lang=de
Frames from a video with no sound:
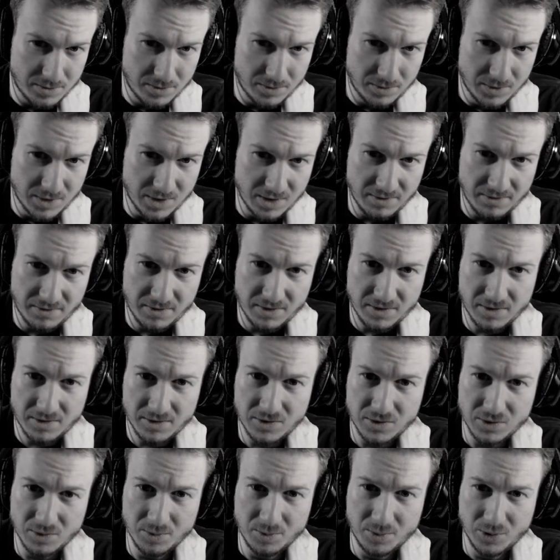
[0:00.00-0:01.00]
never
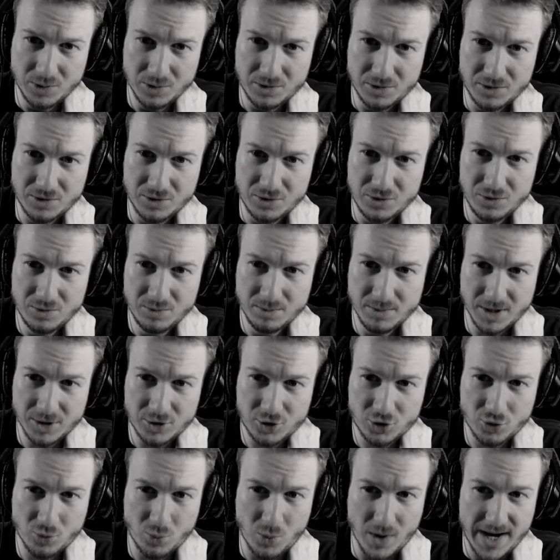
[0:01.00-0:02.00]
to put too
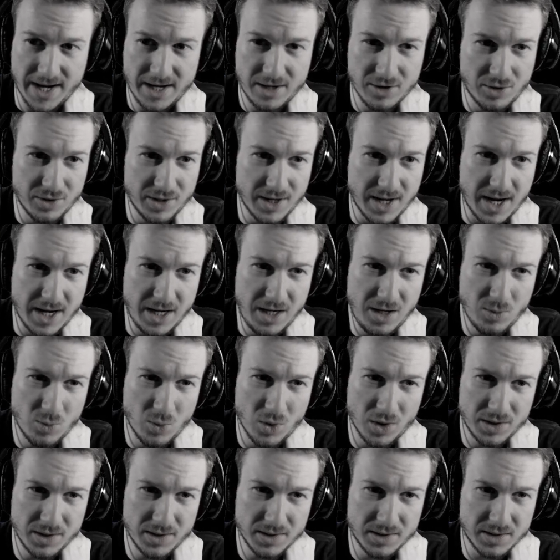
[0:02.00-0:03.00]
much weight on any
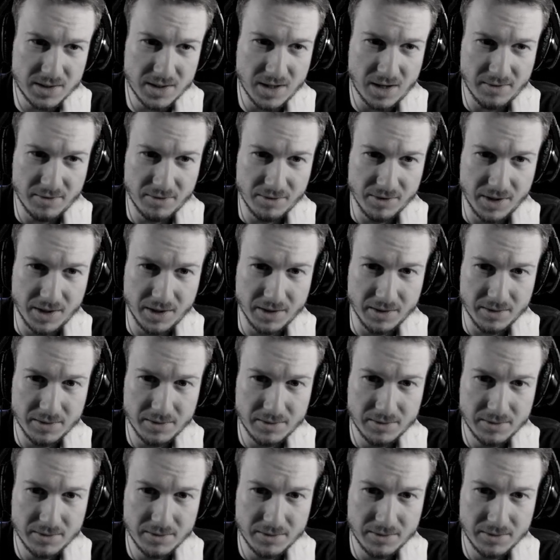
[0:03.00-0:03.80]
one discovery.